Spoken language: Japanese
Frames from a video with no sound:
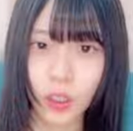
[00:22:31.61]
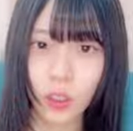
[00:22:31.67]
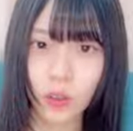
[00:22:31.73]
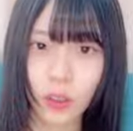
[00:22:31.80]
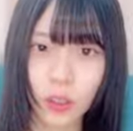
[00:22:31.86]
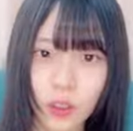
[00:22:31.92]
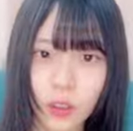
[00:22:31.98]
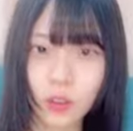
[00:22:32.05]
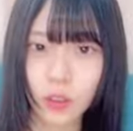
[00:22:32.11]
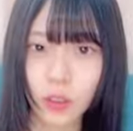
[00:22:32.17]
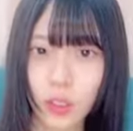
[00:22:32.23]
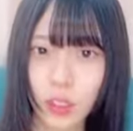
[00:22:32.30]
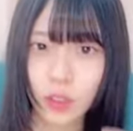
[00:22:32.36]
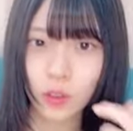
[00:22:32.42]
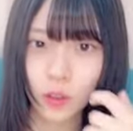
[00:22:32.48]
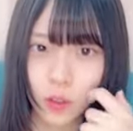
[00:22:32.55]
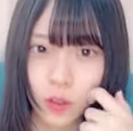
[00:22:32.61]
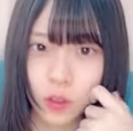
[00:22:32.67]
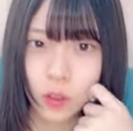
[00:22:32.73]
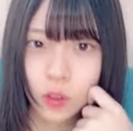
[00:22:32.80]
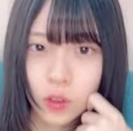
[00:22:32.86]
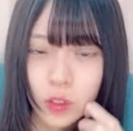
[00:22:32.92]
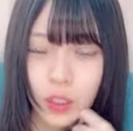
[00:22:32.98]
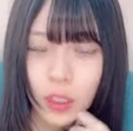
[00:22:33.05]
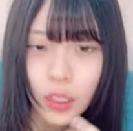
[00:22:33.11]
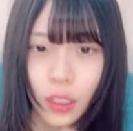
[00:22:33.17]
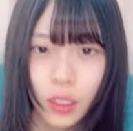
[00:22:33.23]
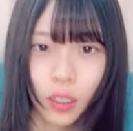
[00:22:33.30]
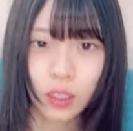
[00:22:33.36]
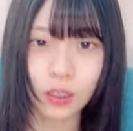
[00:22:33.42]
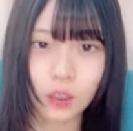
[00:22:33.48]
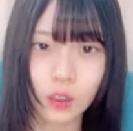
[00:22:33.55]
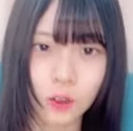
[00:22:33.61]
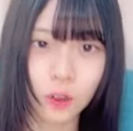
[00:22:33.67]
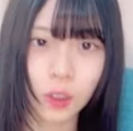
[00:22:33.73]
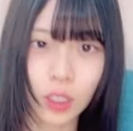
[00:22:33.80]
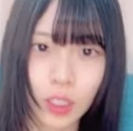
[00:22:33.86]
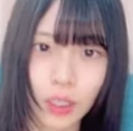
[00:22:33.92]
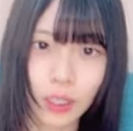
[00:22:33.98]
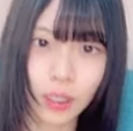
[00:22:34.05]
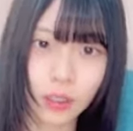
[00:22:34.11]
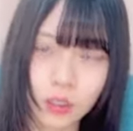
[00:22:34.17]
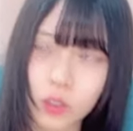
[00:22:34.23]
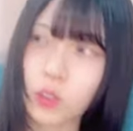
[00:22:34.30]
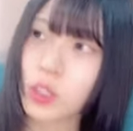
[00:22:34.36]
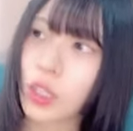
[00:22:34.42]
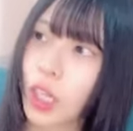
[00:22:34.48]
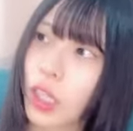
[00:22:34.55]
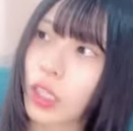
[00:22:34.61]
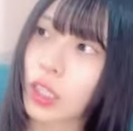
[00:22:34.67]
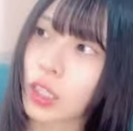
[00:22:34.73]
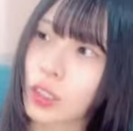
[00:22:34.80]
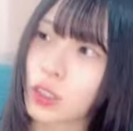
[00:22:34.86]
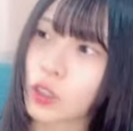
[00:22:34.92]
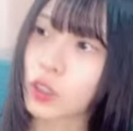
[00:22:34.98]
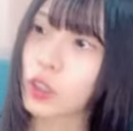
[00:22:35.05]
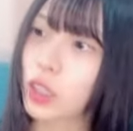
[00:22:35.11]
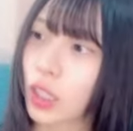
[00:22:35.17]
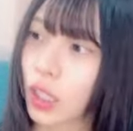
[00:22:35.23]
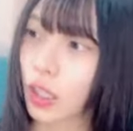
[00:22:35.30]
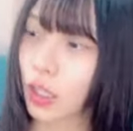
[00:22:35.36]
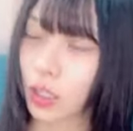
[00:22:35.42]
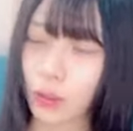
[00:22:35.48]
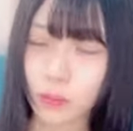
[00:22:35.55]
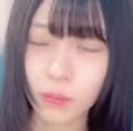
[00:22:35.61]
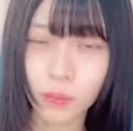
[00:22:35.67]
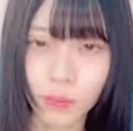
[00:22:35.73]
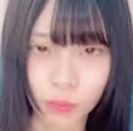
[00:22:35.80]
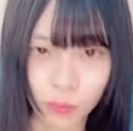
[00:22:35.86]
今日は夜に10時から10時から10時半から10時からか受